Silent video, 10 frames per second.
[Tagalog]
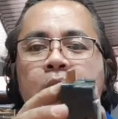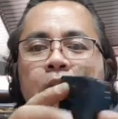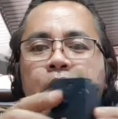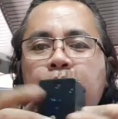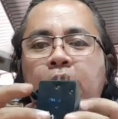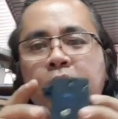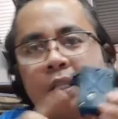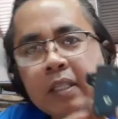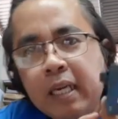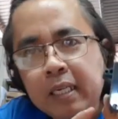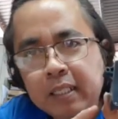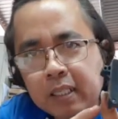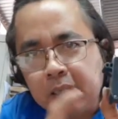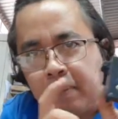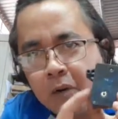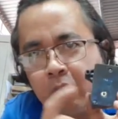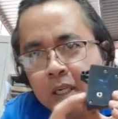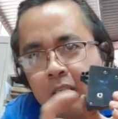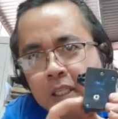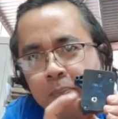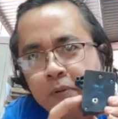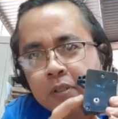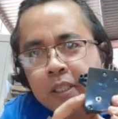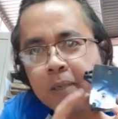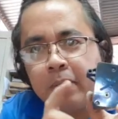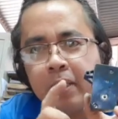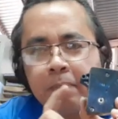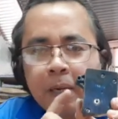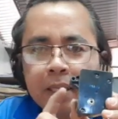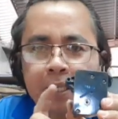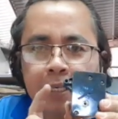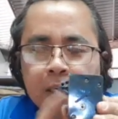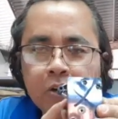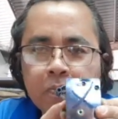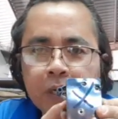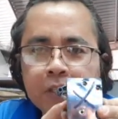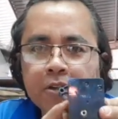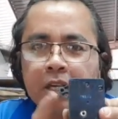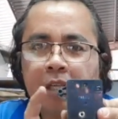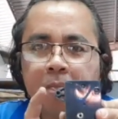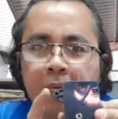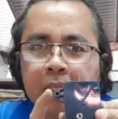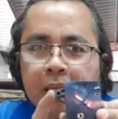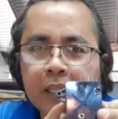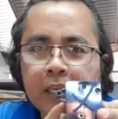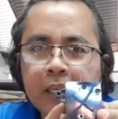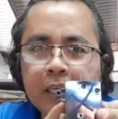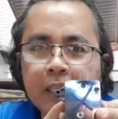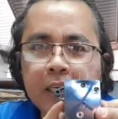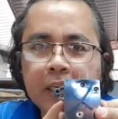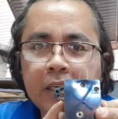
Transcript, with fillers: So, guys, ang trabaho lang ng defrost timer, paanda rin ng compressor at paanda rin ng heater.